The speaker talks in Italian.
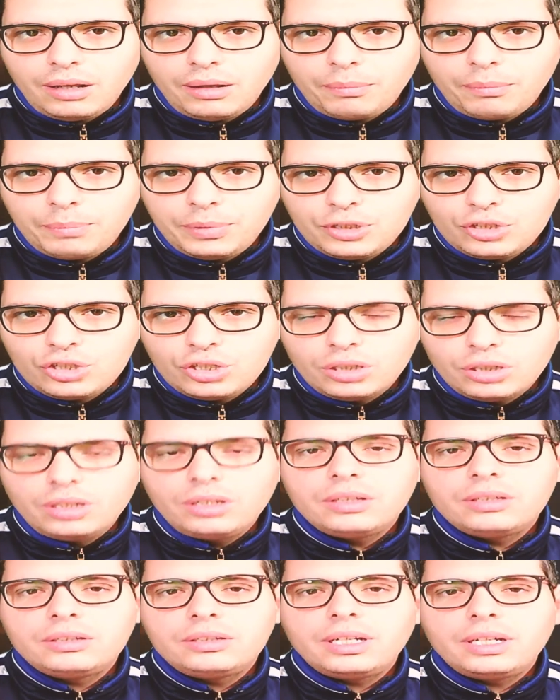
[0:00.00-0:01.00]
eh,
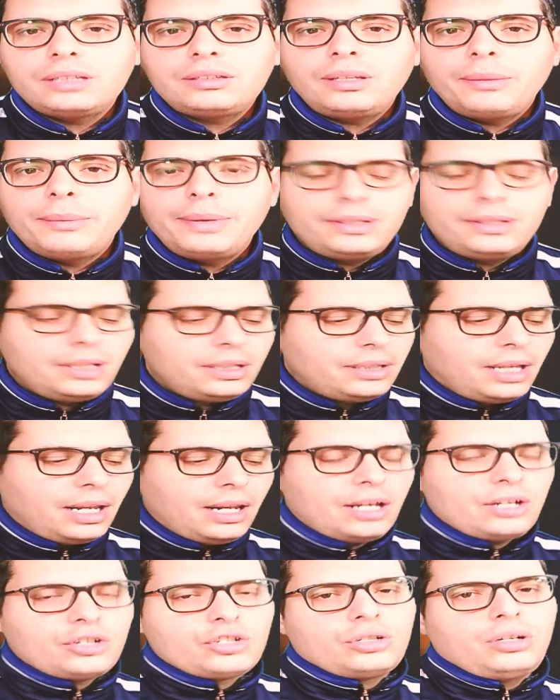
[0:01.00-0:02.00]
PC direttamente
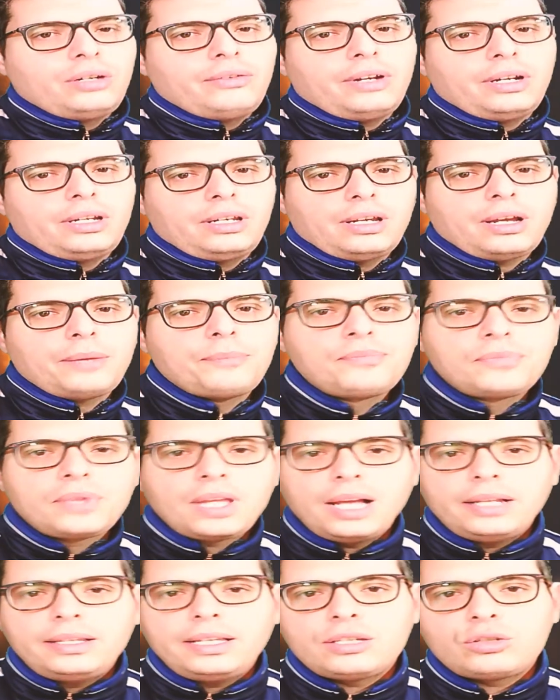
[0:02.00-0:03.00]
dalla scrivania.
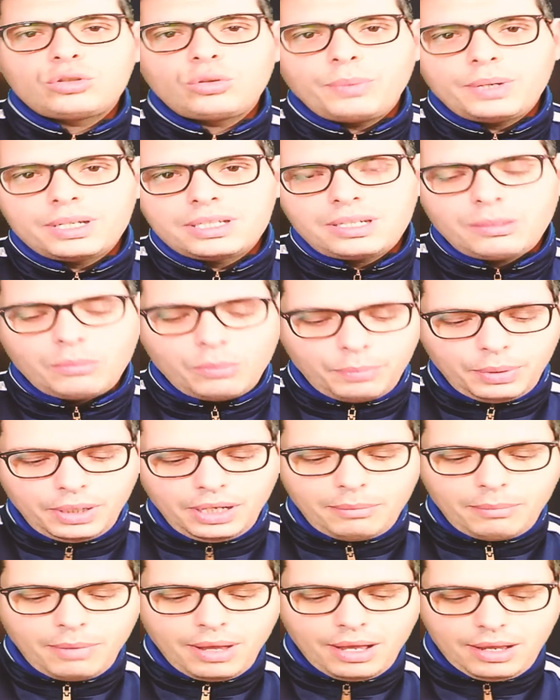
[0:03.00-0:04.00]
Adesso passiamo
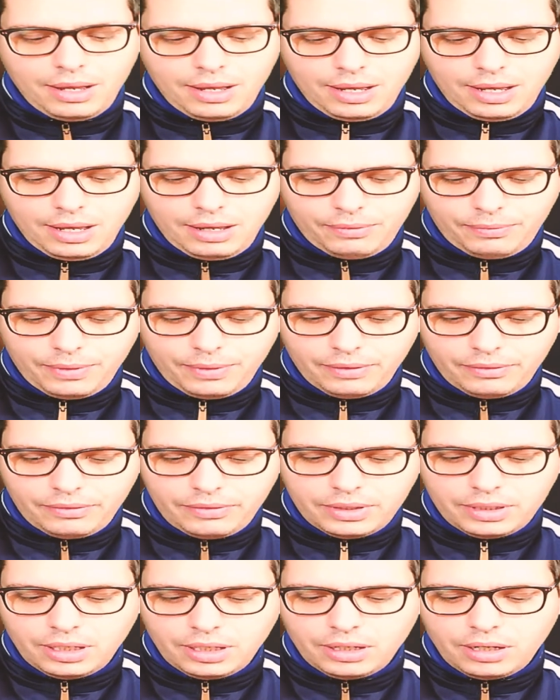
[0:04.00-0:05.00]
prima a farvi
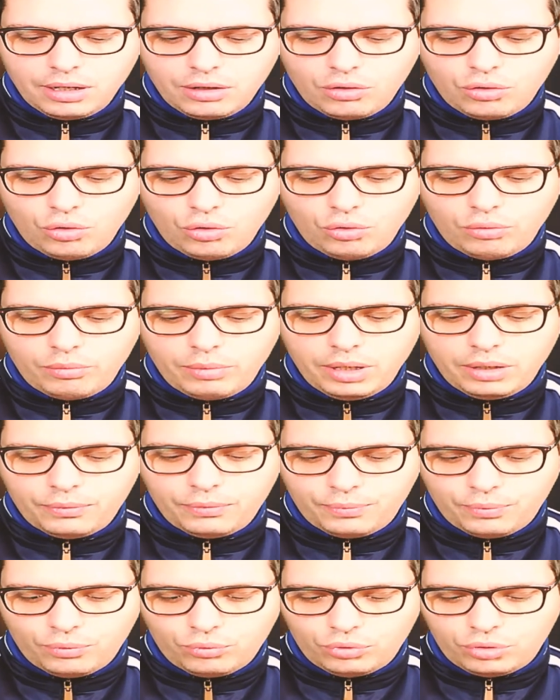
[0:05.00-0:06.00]
vedere come
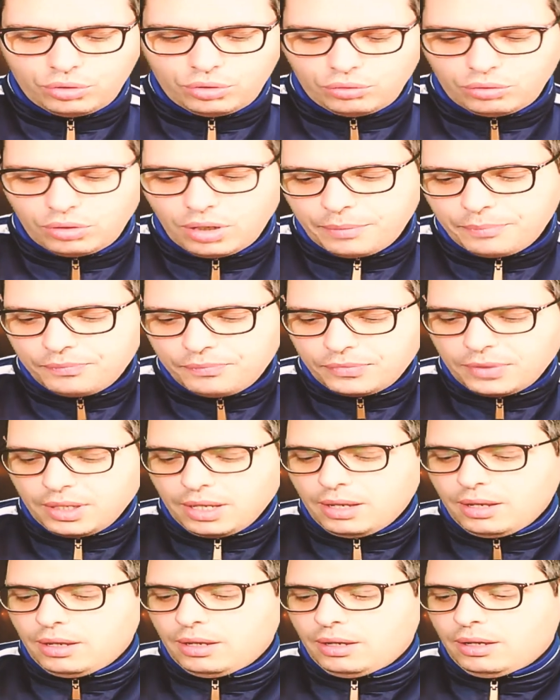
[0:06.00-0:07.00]
funziona.
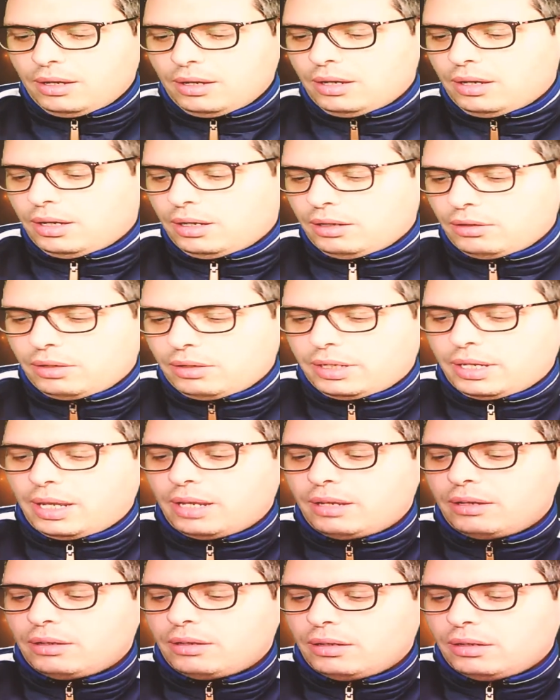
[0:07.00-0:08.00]

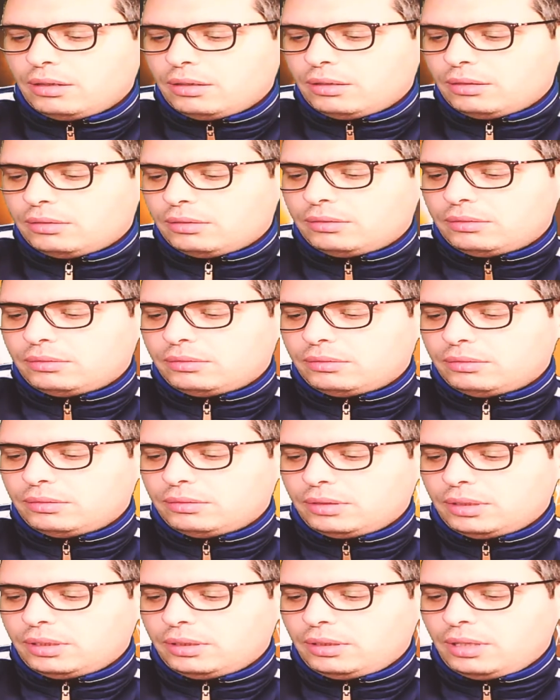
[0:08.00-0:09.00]
Ok,
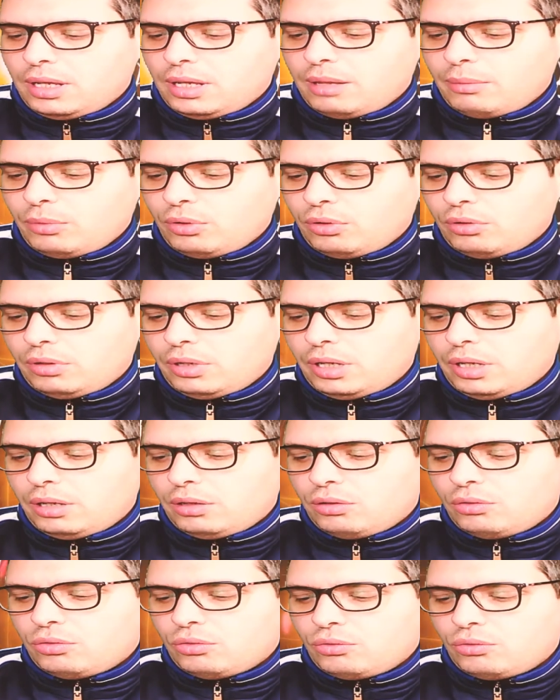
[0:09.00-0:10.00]
andiamo,
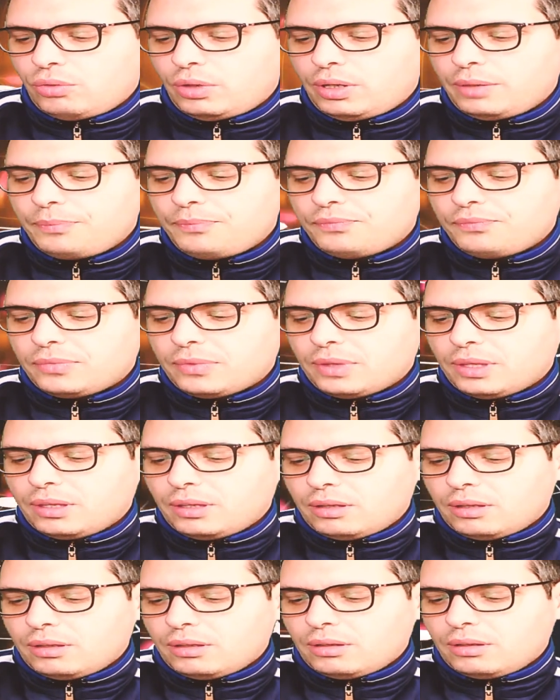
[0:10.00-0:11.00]
ecco qui.
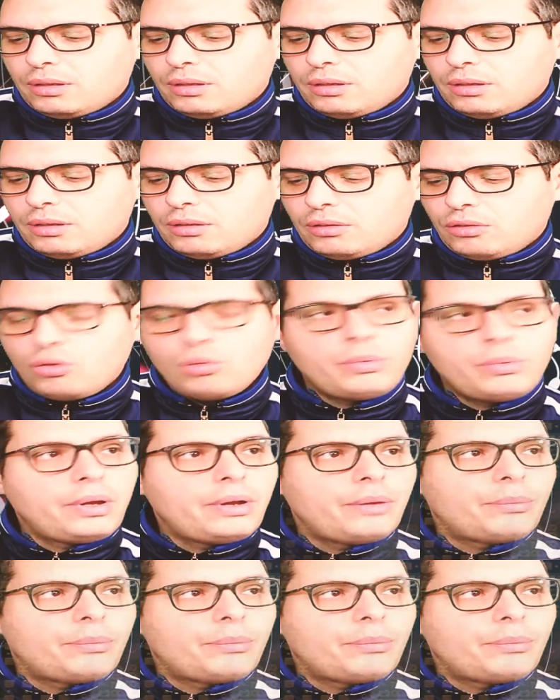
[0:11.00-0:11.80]
Come